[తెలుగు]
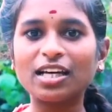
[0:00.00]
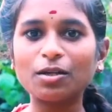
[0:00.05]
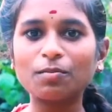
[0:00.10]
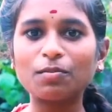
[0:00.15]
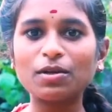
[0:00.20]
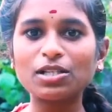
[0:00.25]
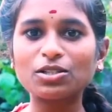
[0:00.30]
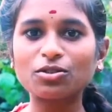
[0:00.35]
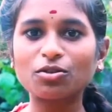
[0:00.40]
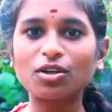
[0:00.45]

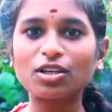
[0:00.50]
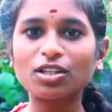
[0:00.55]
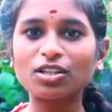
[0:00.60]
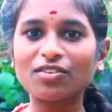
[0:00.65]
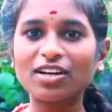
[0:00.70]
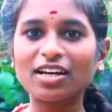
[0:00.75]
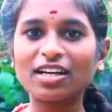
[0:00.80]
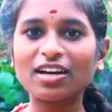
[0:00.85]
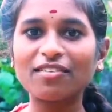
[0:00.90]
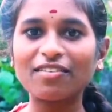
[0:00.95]
దాన్ని పీల్చుకోవడం
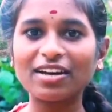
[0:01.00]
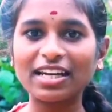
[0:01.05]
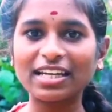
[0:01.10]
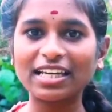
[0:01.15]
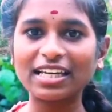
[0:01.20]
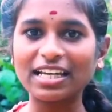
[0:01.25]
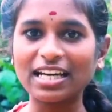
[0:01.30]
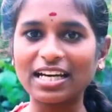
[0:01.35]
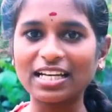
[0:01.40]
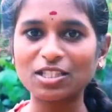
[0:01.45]
ద్వారా
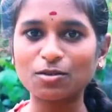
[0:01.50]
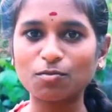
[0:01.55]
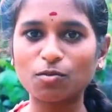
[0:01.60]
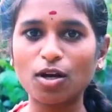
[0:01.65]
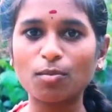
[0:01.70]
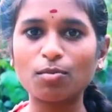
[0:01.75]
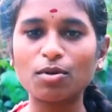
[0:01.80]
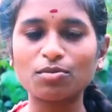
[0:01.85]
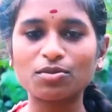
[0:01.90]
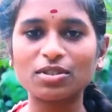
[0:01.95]
వాళ్ళకి లంగ్స్
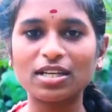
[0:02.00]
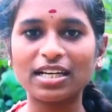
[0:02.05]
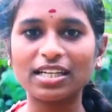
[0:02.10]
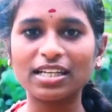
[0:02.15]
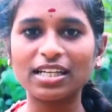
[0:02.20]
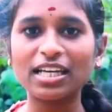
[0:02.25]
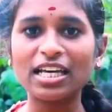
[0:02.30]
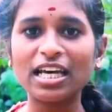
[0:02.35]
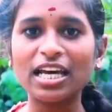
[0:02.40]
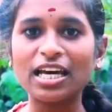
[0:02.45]
ప్రాబ్లమ్స్
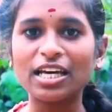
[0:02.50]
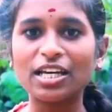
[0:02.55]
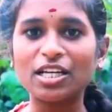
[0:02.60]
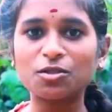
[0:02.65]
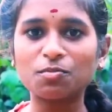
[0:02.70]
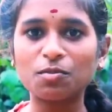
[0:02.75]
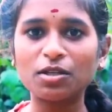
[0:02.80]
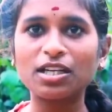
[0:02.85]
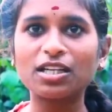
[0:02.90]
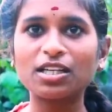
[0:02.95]
కానీ
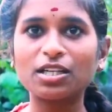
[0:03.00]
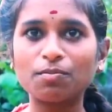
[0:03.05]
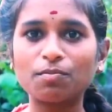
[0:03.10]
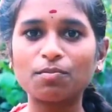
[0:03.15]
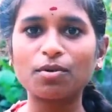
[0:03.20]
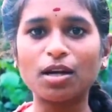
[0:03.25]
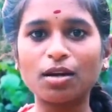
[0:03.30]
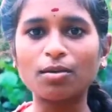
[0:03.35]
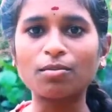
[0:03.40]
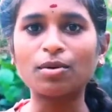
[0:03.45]
రెస్పిరేటరీ
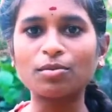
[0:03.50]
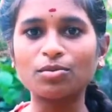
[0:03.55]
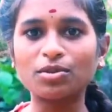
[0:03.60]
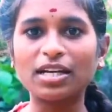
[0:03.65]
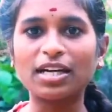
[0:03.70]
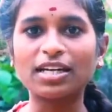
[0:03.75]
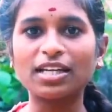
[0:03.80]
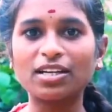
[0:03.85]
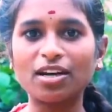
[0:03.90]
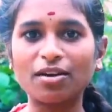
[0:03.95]

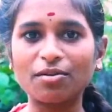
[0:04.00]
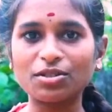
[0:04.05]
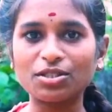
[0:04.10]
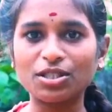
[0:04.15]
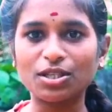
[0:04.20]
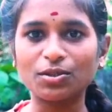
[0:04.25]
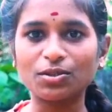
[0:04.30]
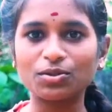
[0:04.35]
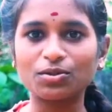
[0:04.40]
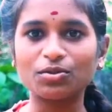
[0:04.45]
ప్రాబ్లమ్స్ కానీ రావడం
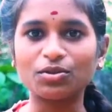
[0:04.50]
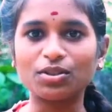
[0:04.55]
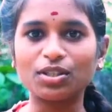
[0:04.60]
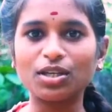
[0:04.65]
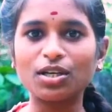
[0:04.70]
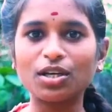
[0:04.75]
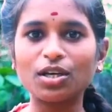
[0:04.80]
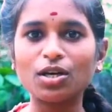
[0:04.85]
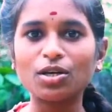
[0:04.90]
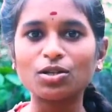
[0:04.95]

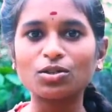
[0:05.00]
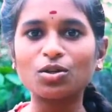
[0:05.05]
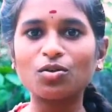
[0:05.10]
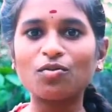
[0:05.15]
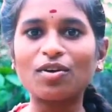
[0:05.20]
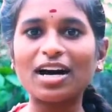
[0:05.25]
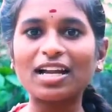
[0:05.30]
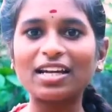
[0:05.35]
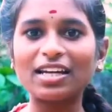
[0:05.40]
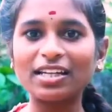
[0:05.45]
జరుగుతుంది సో
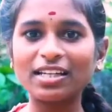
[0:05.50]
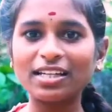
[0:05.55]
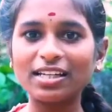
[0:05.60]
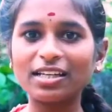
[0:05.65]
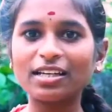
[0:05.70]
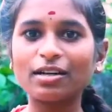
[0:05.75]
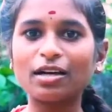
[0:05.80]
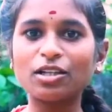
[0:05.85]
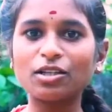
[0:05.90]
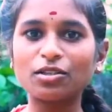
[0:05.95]

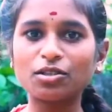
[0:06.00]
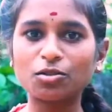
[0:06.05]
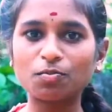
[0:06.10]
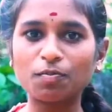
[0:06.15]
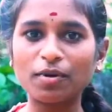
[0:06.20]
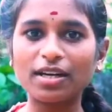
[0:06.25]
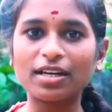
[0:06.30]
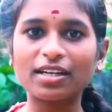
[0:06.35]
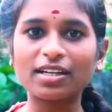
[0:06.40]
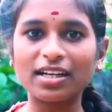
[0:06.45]
వాళ్ళని
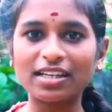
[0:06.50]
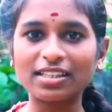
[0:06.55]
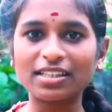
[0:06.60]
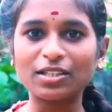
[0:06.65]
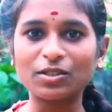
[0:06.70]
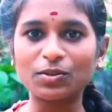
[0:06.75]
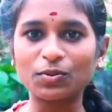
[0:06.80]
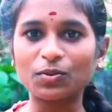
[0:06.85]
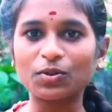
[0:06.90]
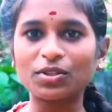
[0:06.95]
ఇన్స్పైర్గా
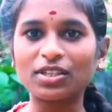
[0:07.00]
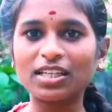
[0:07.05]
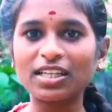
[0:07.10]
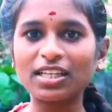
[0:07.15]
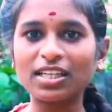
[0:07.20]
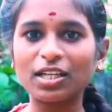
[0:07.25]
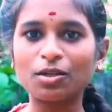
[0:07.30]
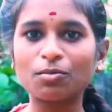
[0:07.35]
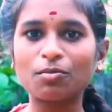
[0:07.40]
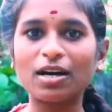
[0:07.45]
తీసుకొని
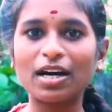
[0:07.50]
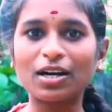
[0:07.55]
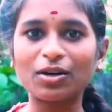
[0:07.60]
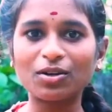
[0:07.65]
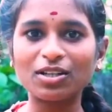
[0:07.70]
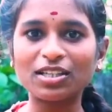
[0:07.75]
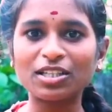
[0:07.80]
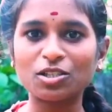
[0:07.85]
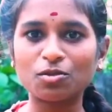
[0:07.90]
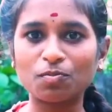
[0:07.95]
నేను మా
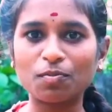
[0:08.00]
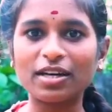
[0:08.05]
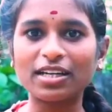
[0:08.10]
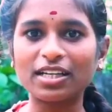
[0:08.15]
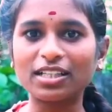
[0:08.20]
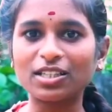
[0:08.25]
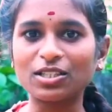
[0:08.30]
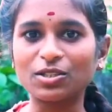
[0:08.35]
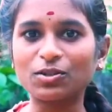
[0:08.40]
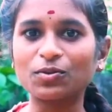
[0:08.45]
అంకుల్ని
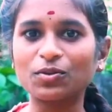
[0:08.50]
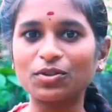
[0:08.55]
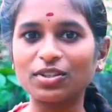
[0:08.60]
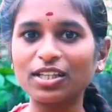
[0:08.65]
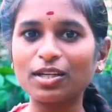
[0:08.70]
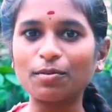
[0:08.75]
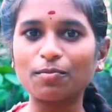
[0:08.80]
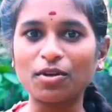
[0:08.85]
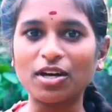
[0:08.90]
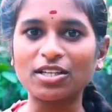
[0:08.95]
ఇన్స్పైర్గా
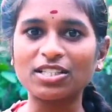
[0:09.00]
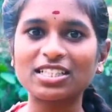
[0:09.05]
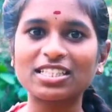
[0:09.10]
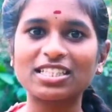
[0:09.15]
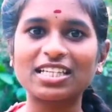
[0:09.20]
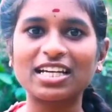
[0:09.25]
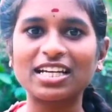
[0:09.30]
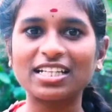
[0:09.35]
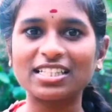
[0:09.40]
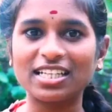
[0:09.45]
తీసుకొని ఈ
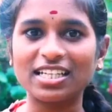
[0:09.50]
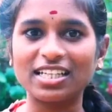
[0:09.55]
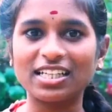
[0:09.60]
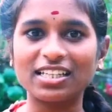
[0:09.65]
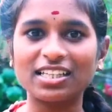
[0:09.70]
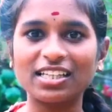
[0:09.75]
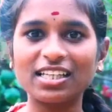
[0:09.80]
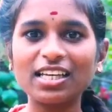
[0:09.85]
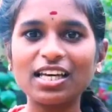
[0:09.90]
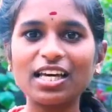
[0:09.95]
ప్రాజెక్ట్ చేయడం
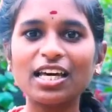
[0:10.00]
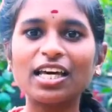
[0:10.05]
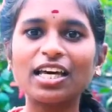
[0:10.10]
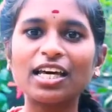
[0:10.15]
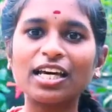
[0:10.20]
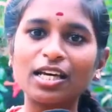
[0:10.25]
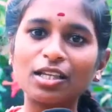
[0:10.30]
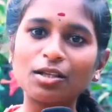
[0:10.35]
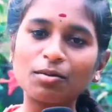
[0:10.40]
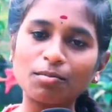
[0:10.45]
జరిగింది
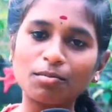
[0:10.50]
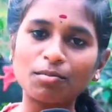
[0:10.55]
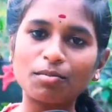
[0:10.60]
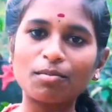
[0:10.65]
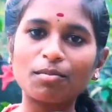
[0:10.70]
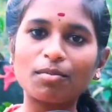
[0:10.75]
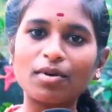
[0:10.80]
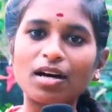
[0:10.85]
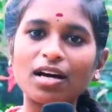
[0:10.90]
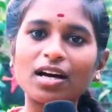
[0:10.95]
ఇది
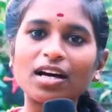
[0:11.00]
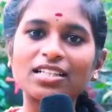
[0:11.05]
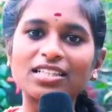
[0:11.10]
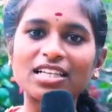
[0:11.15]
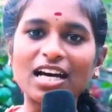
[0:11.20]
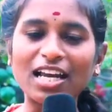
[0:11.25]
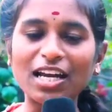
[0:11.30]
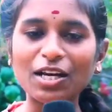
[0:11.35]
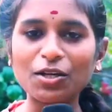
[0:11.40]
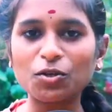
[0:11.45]

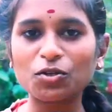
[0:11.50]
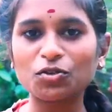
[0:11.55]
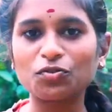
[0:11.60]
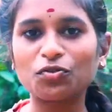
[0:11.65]
చాలా